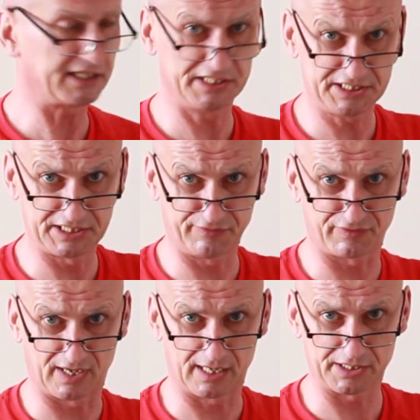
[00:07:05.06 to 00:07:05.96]
ist die
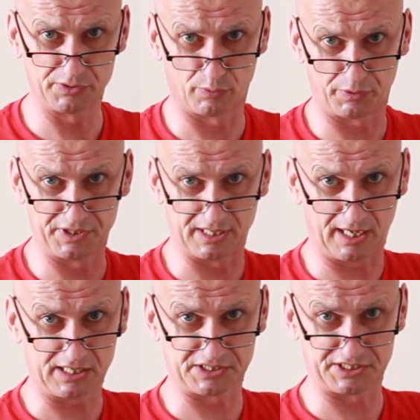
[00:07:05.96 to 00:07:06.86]
Frage
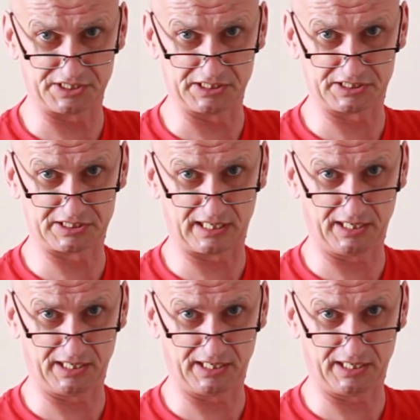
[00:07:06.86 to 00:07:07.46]
89.